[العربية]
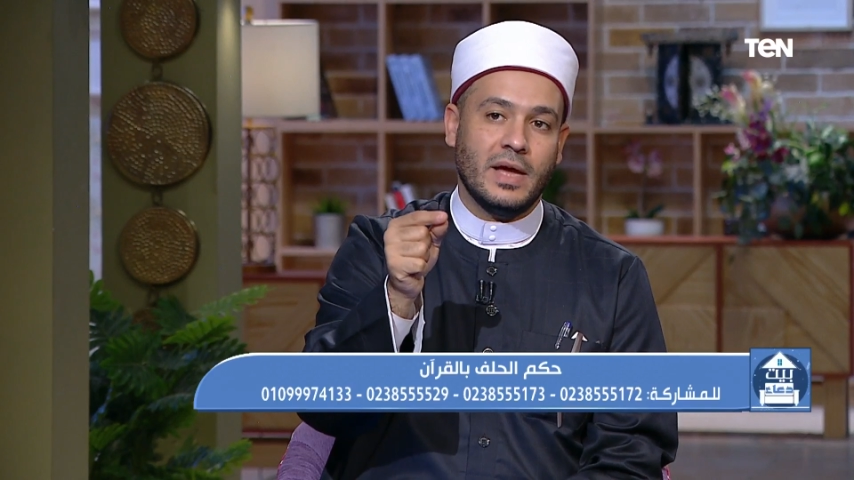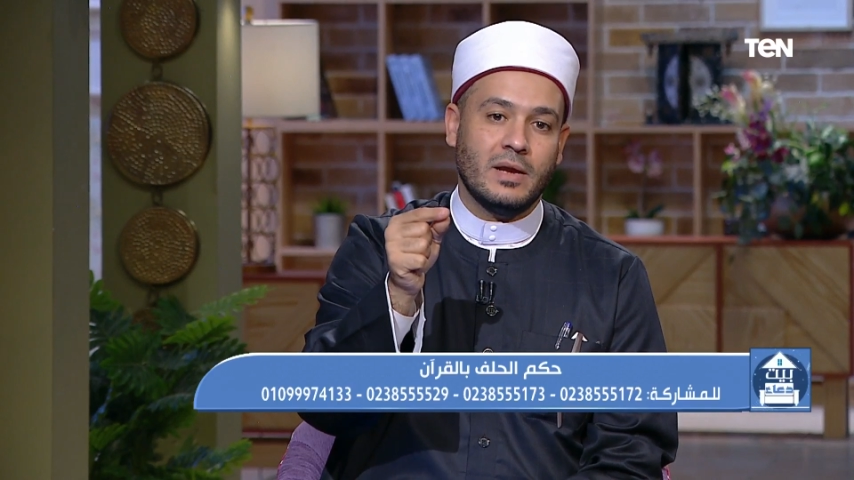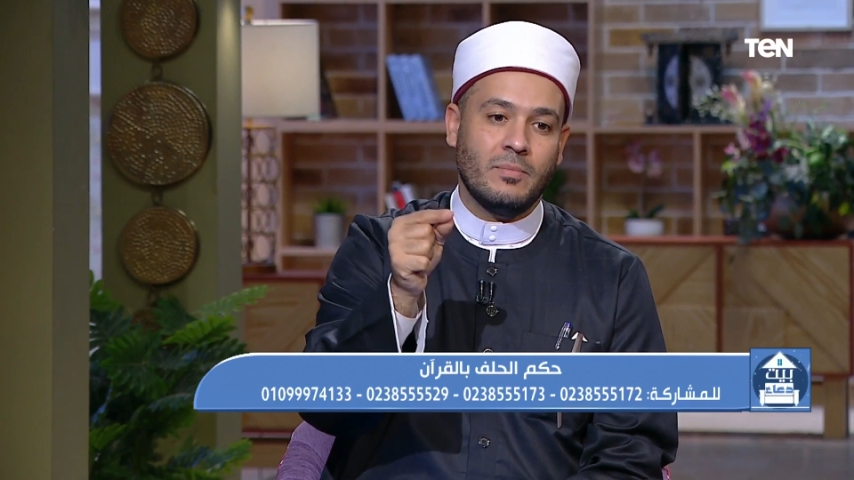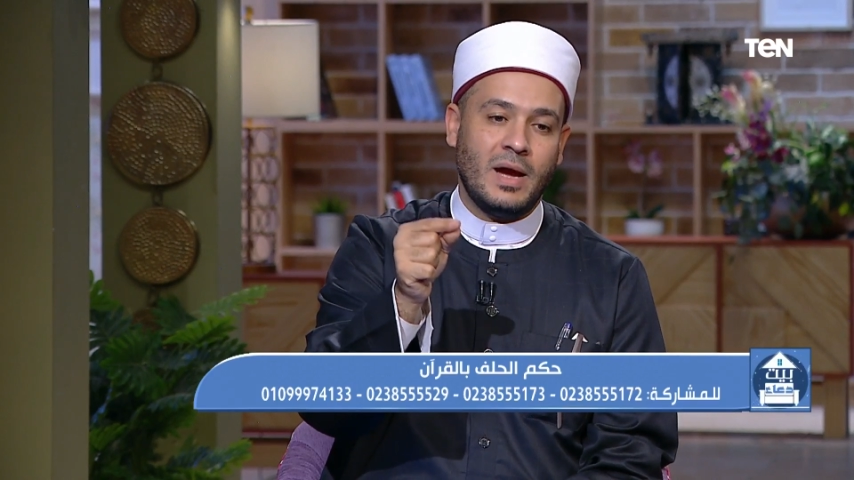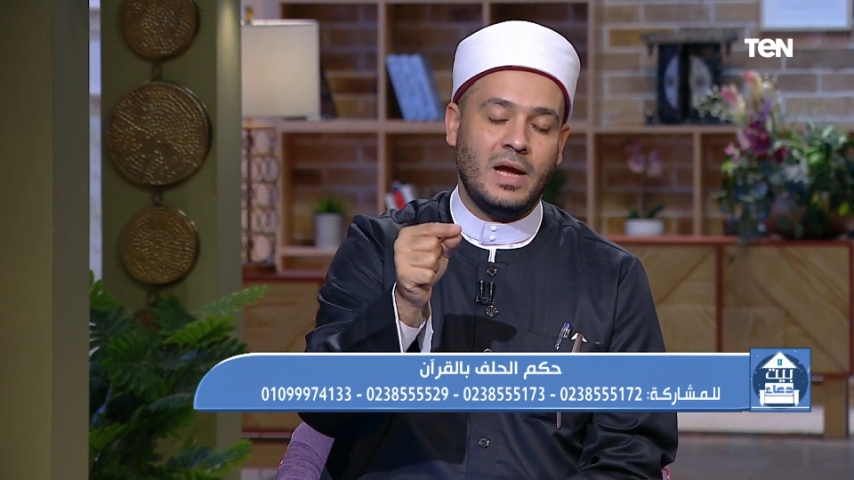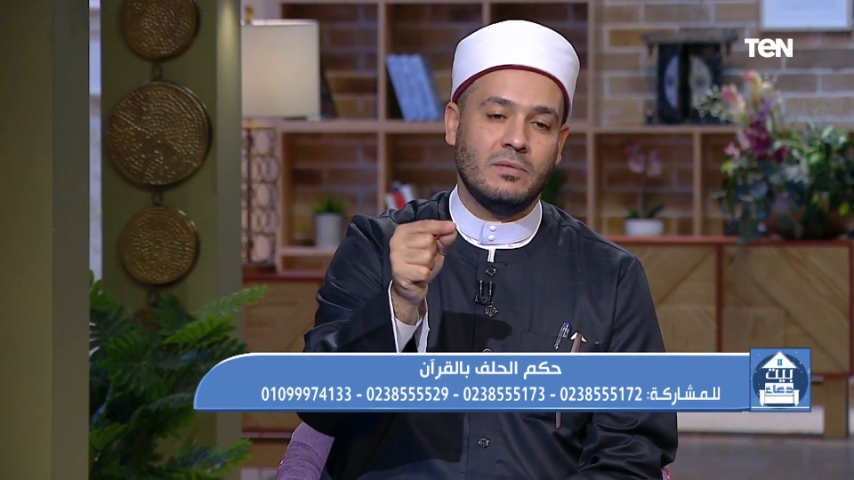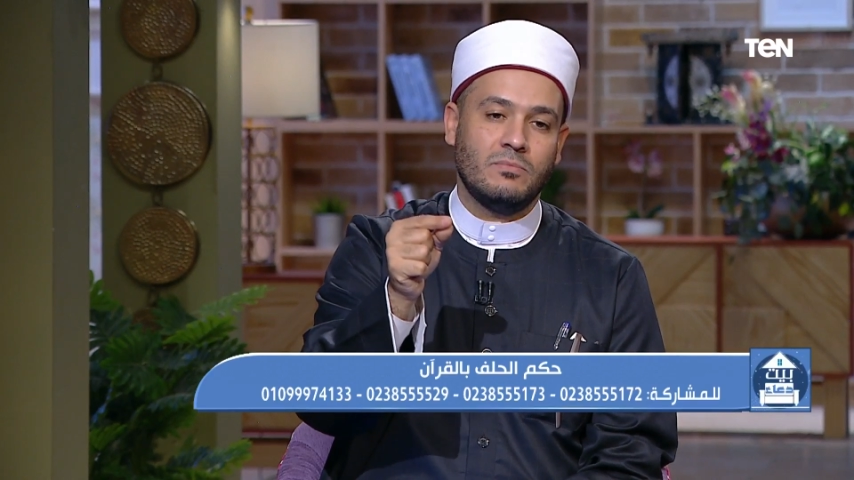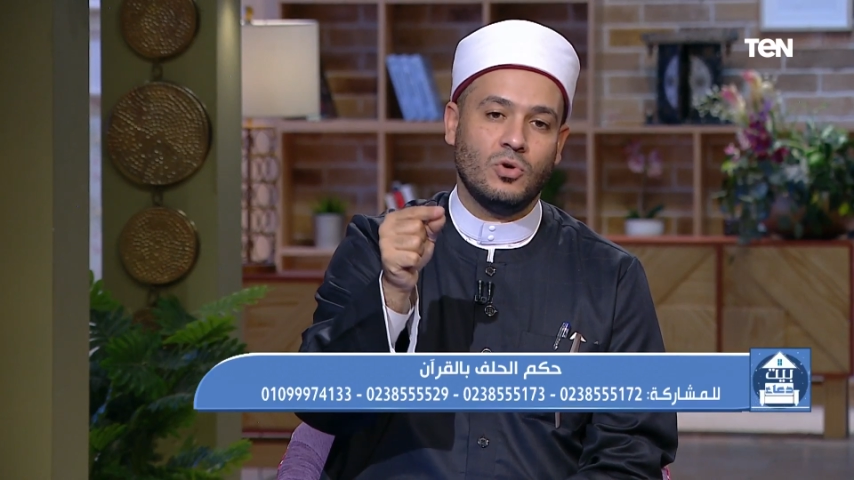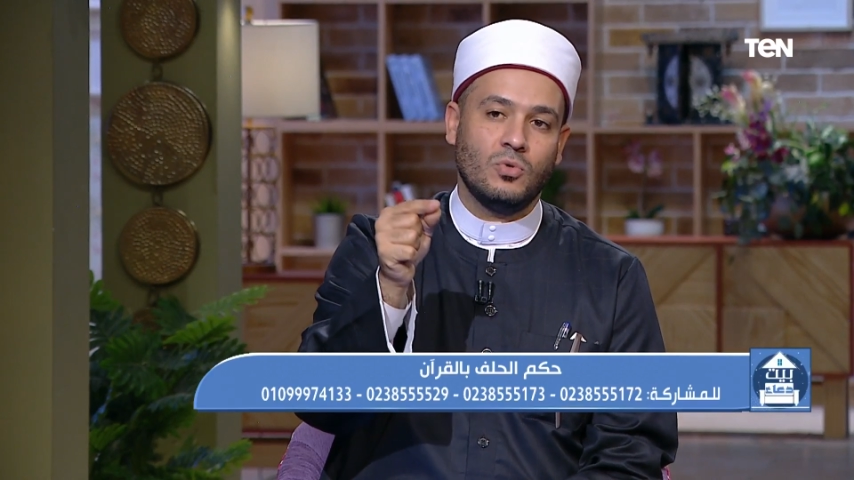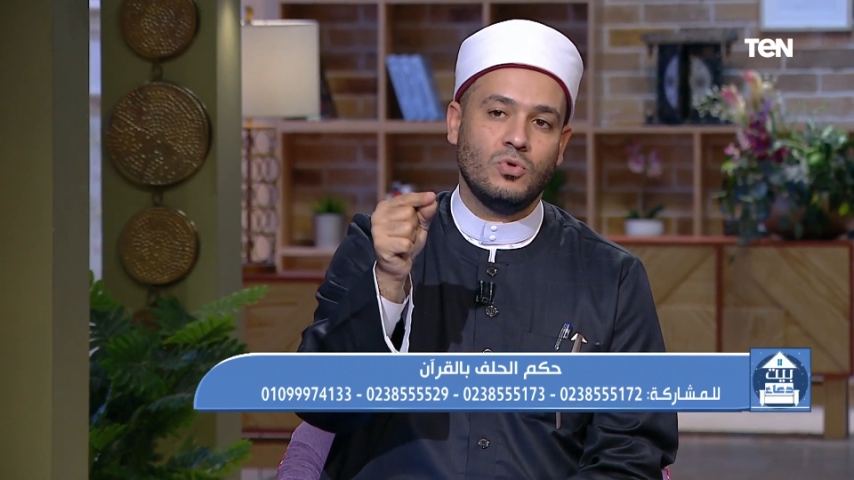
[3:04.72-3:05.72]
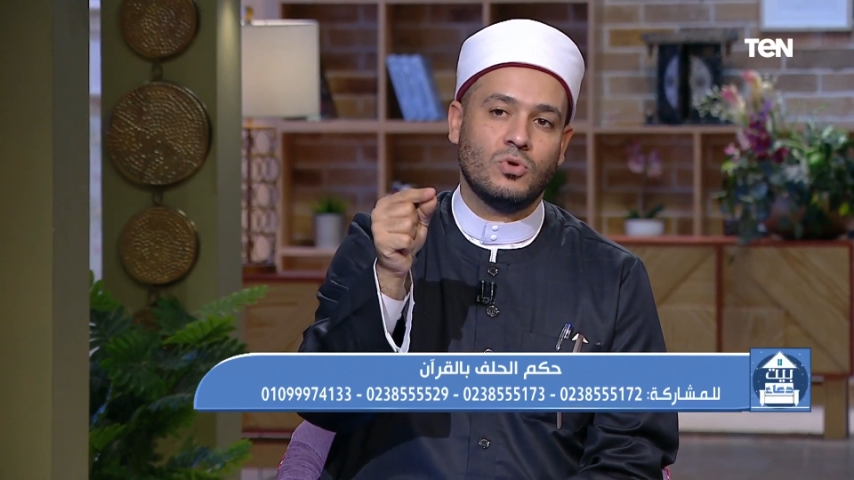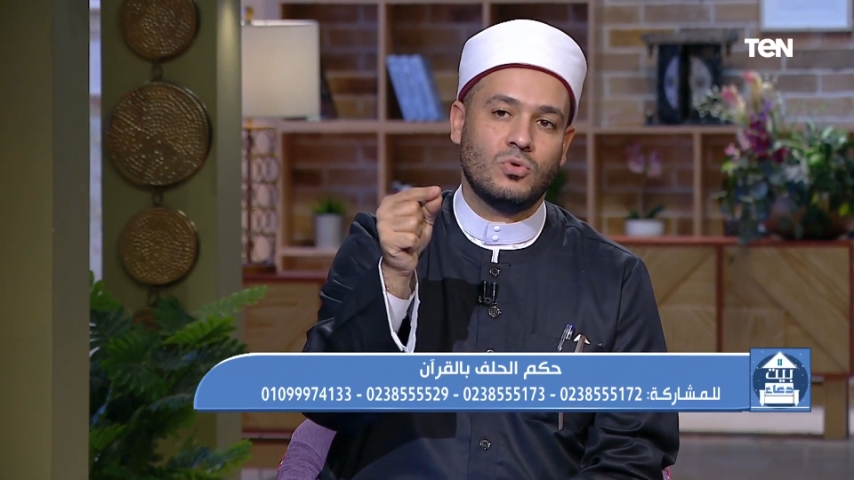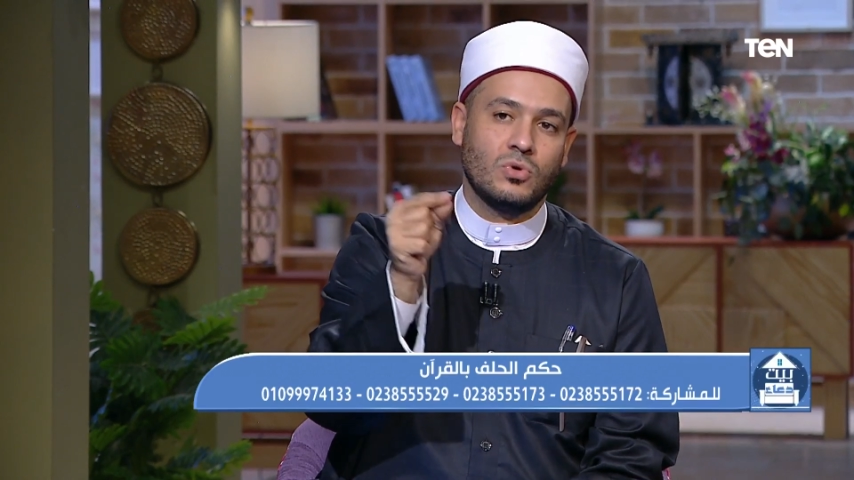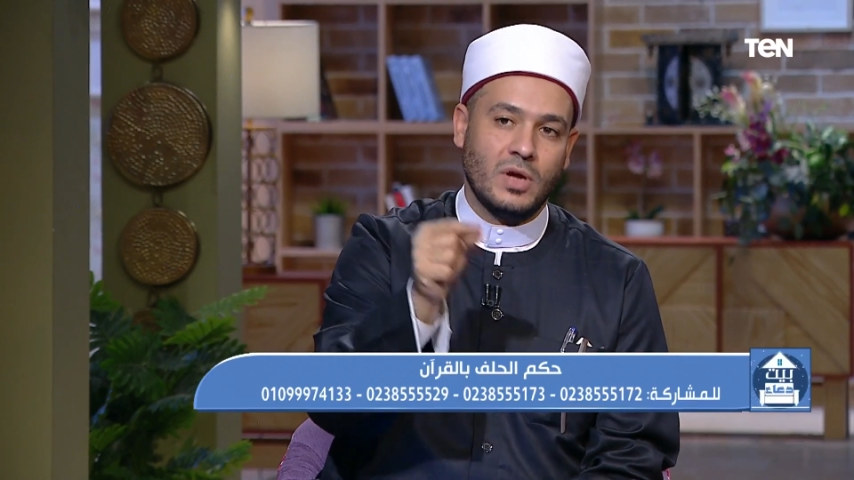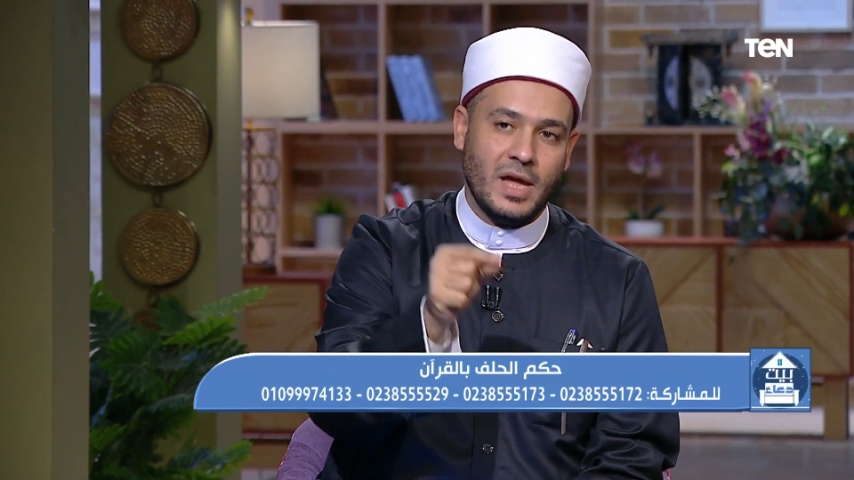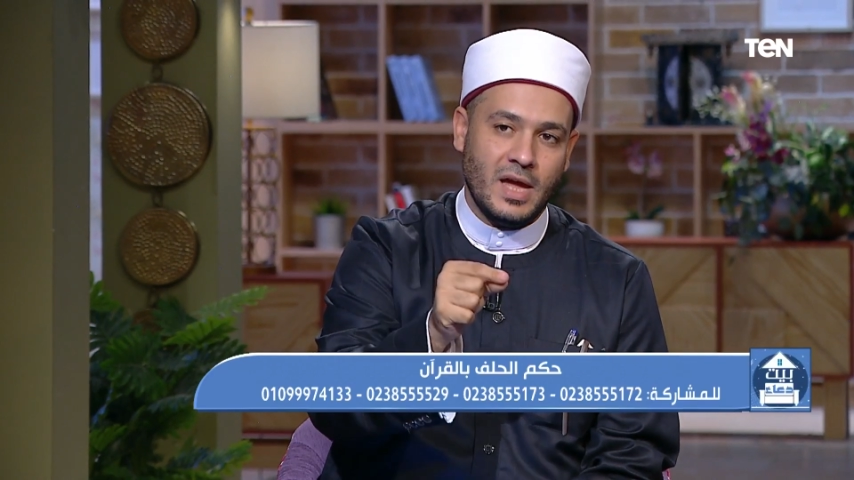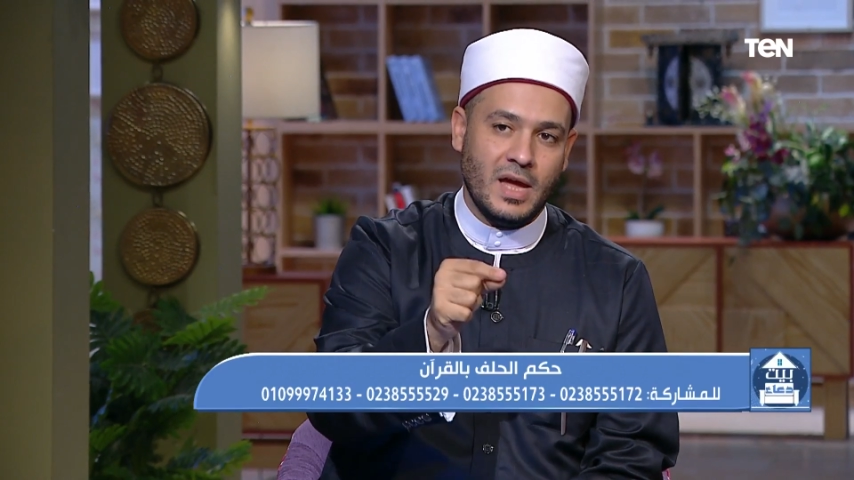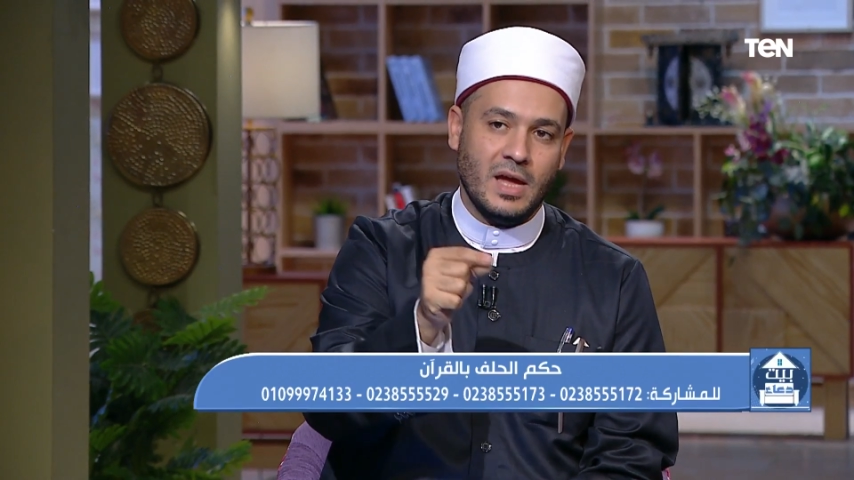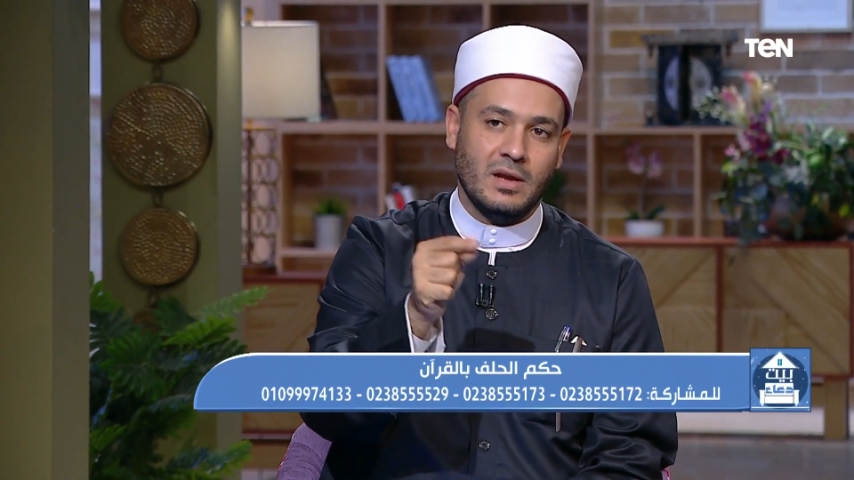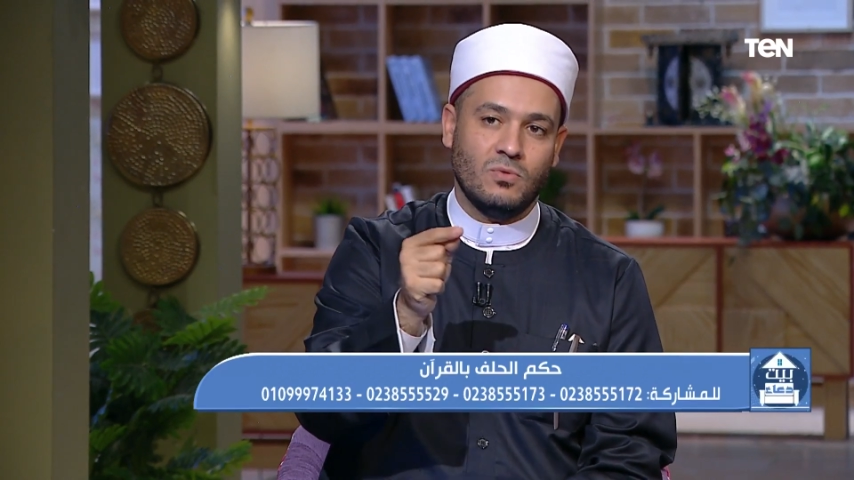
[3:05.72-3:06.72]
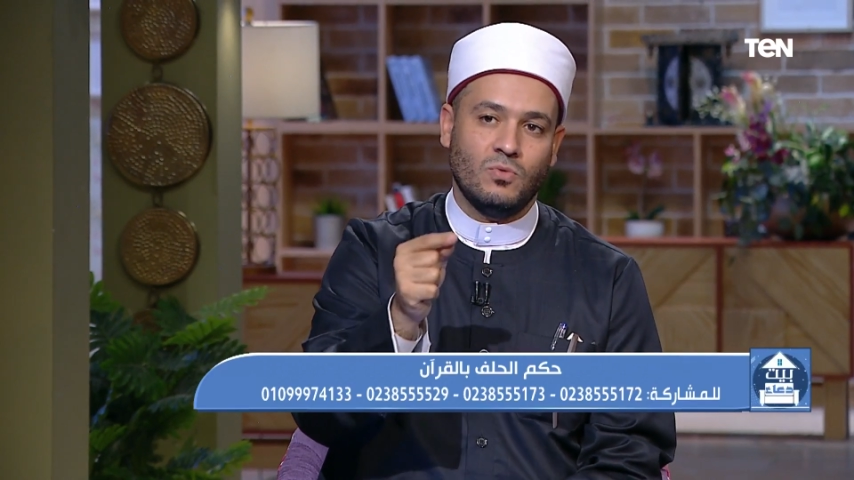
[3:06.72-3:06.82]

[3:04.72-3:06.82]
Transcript: أنا بحلف بقول والقرآن